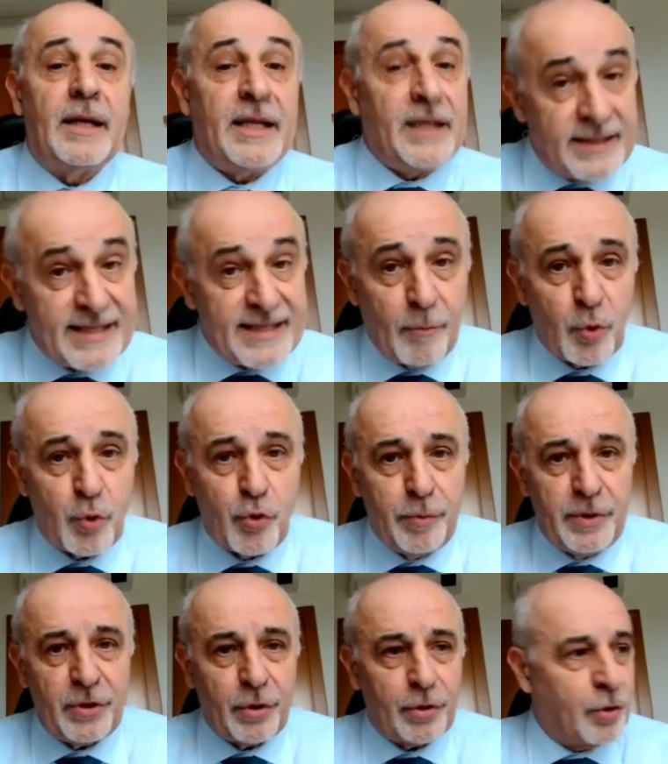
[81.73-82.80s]
Iniziamo
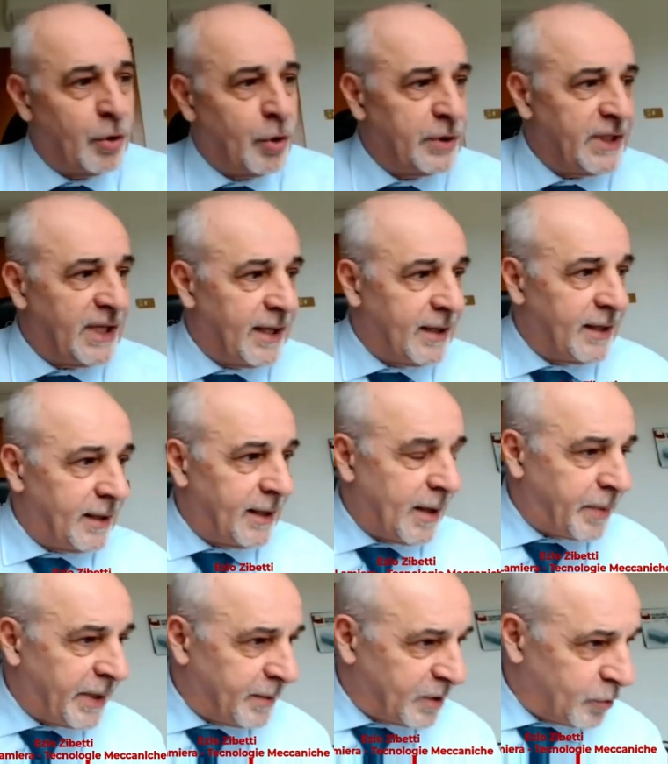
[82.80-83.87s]
subito con la
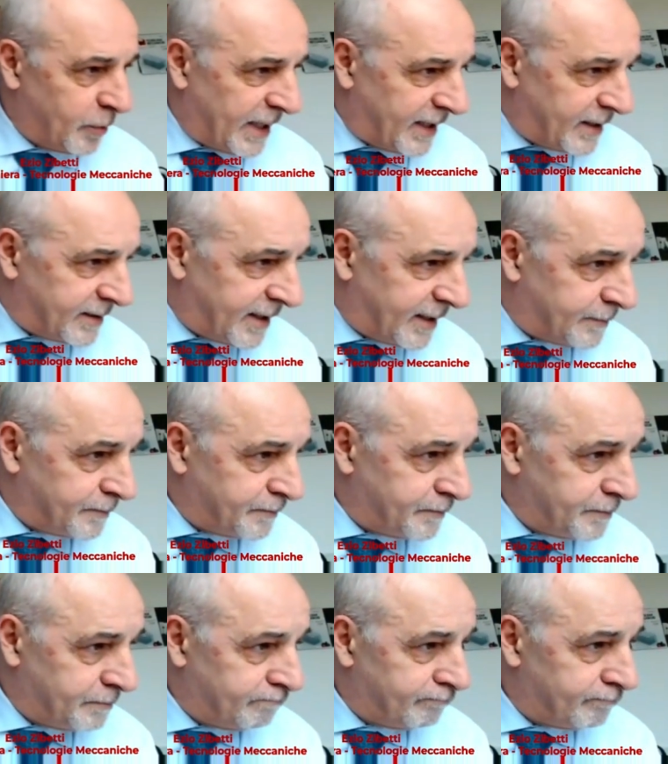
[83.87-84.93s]
prima domanda.
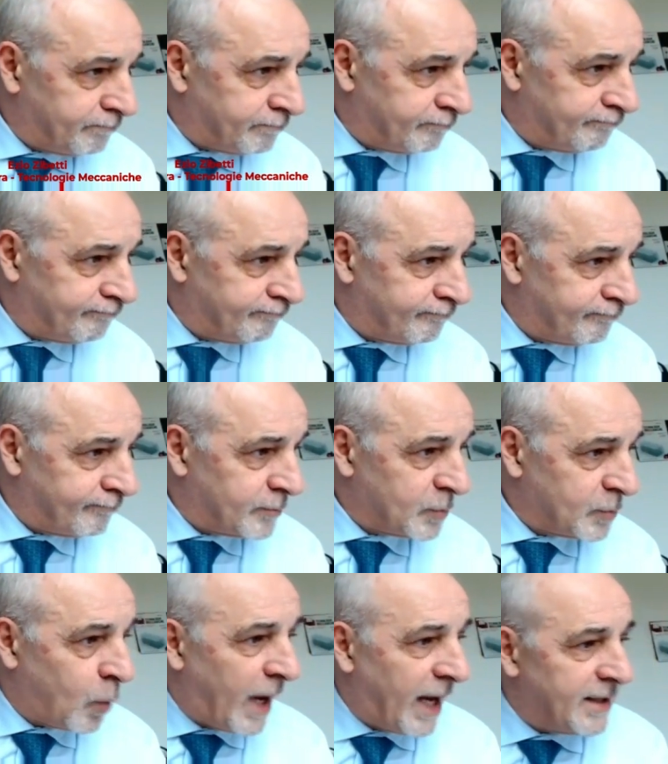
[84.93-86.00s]
Mm,
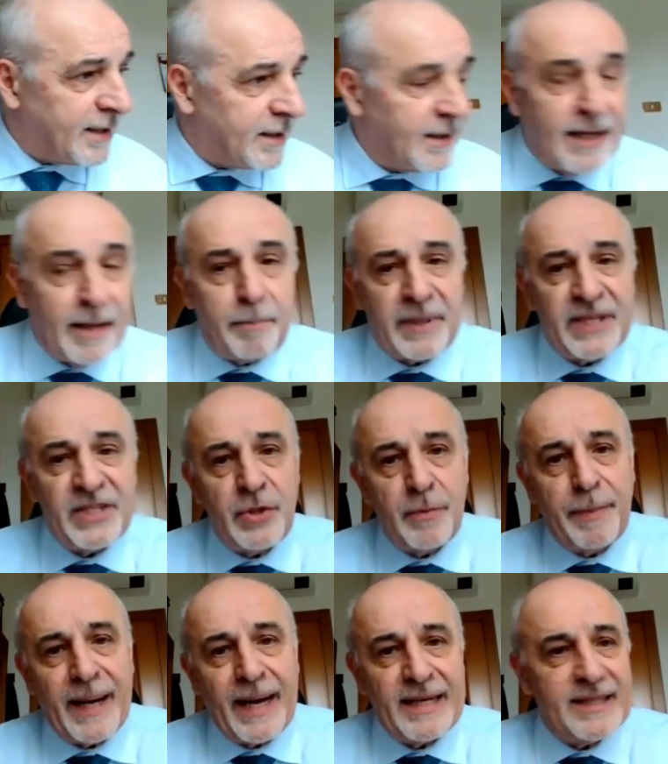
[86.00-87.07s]
quali le
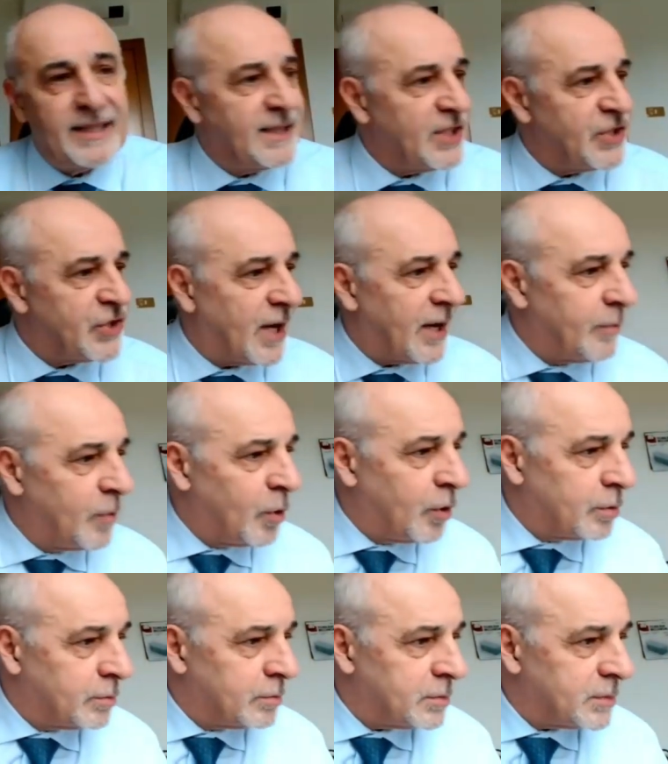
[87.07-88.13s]
principali
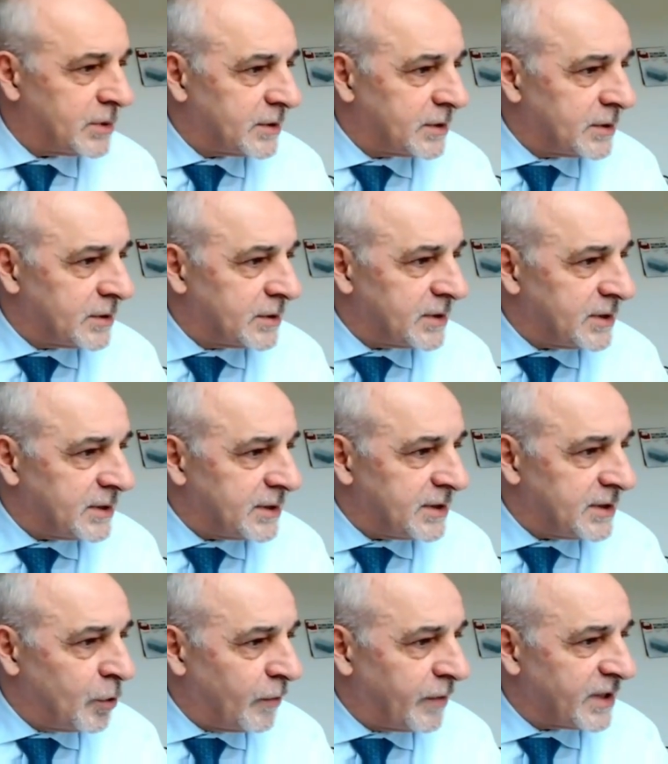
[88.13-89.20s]
diciamo, eh,
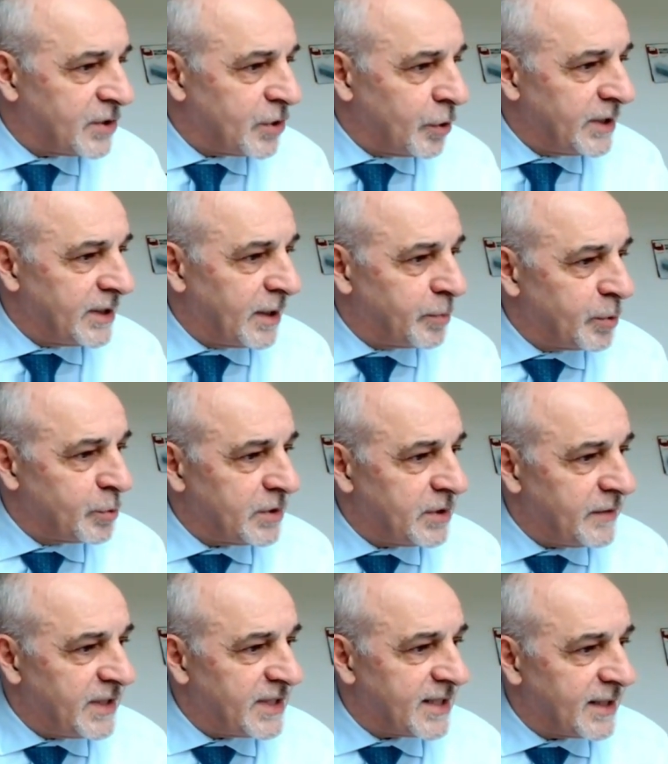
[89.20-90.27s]
innovazioni dal punto
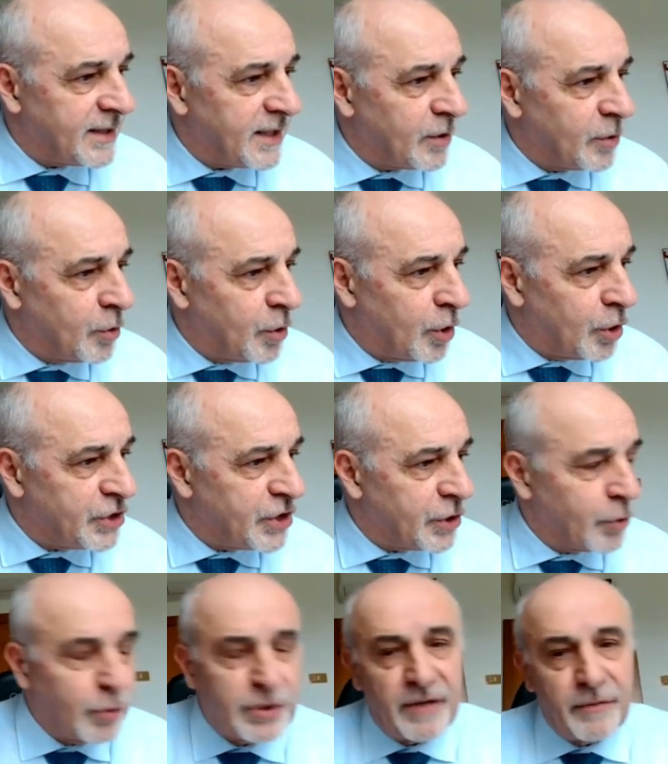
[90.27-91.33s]
di vista
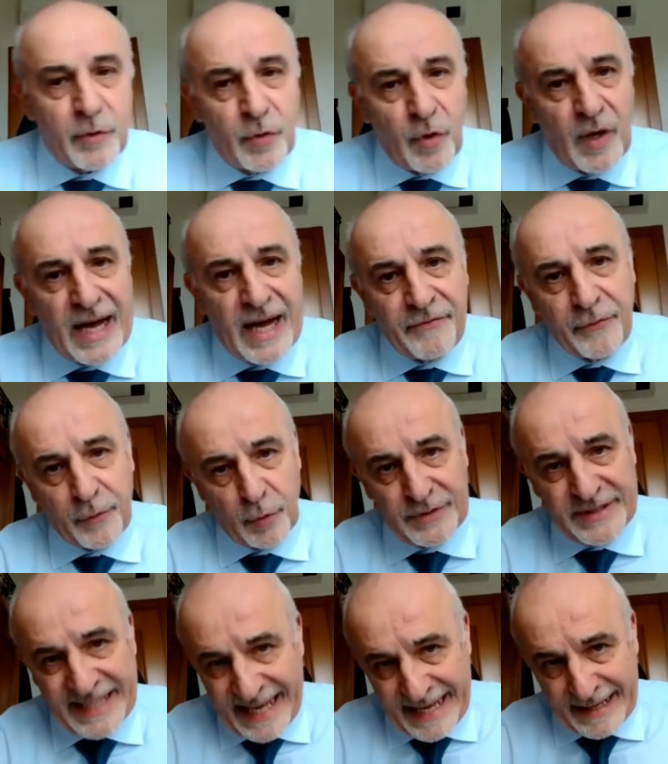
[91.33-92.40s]
tecnologico devono
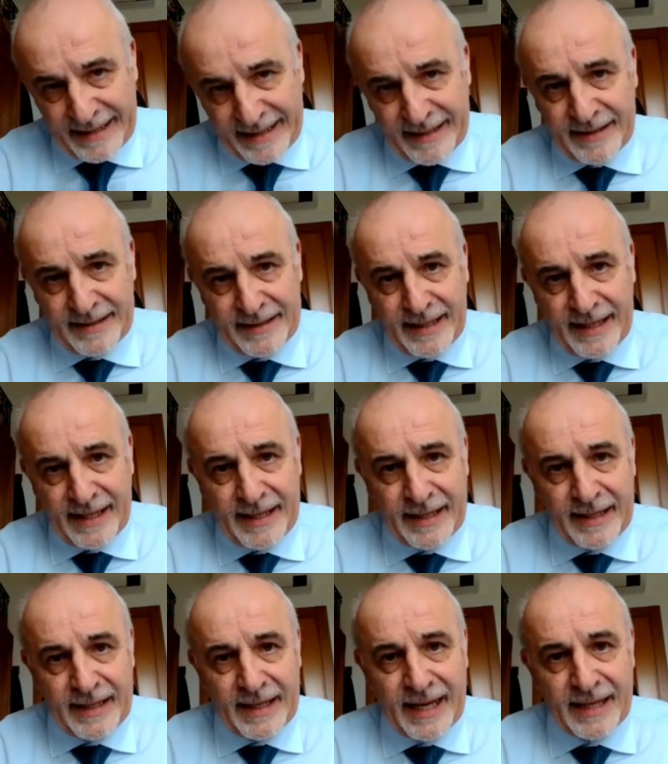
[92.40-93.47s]
affrontare
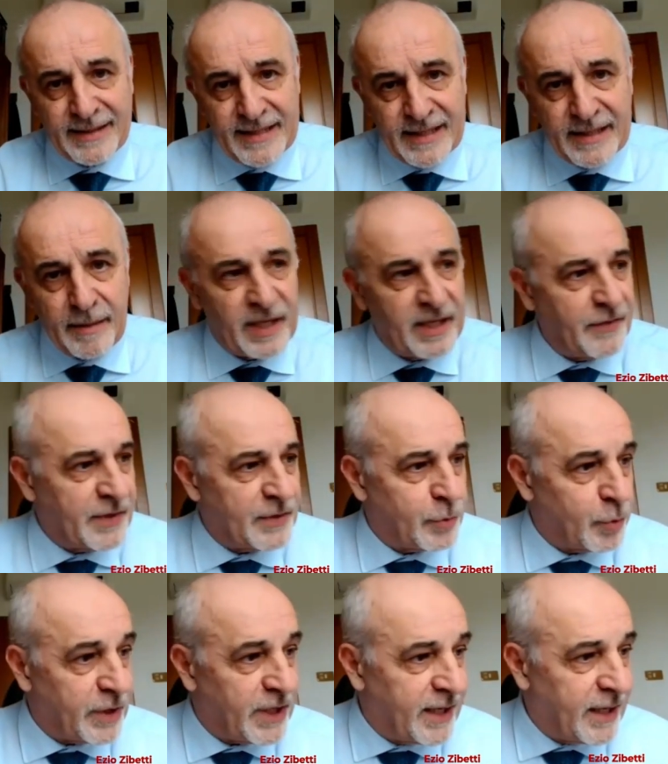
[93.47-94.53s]
le aziende
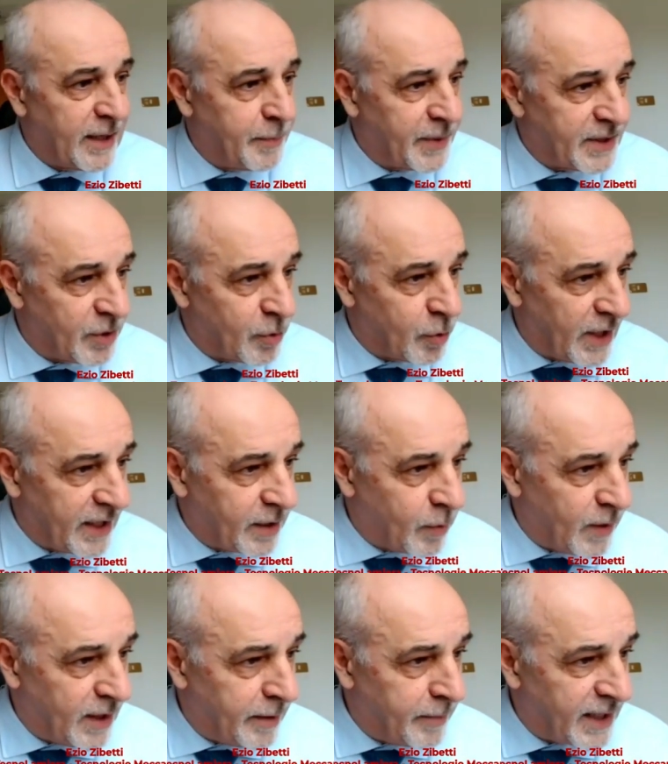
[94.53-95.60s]
manifatturiere, in particolare
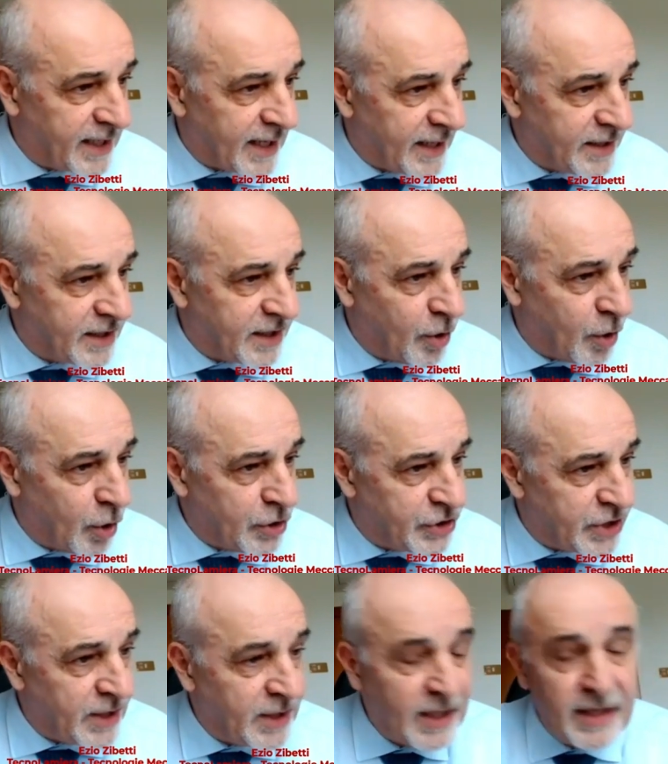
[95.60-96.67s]
quelle meccaniche
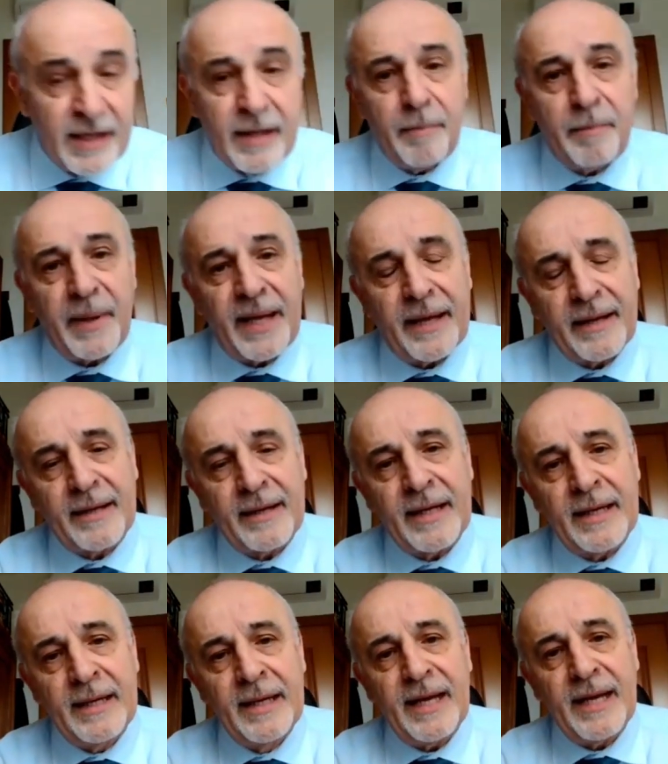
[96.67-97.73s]
oggi,
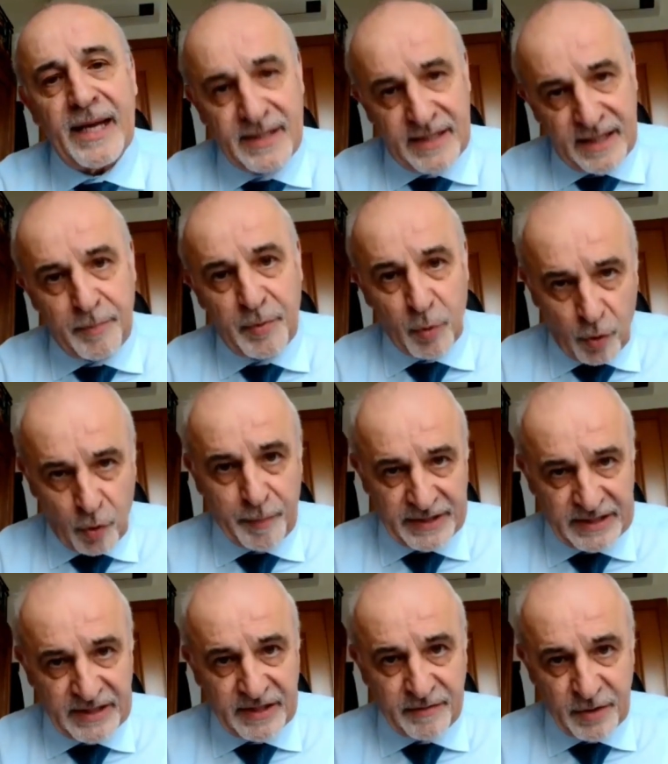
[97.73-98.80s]
per essere più
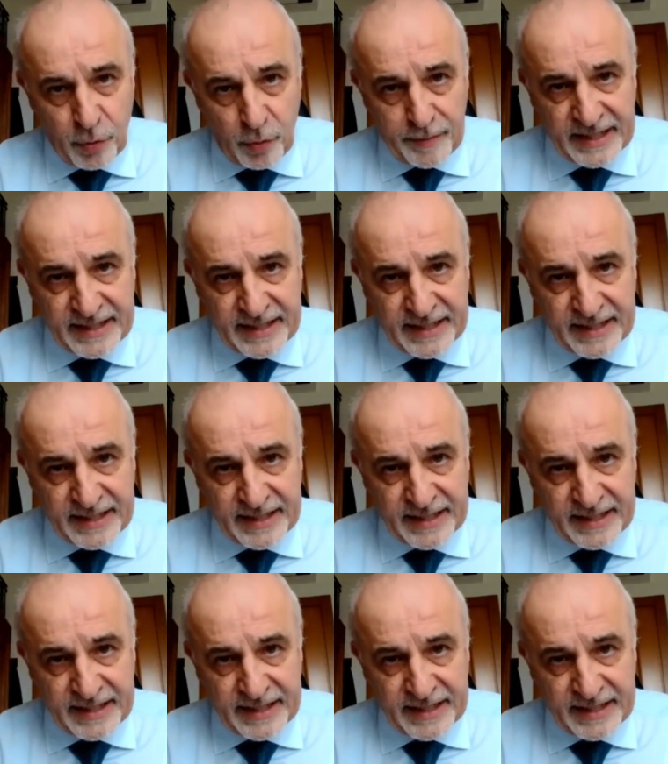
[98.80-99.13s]
competitive sul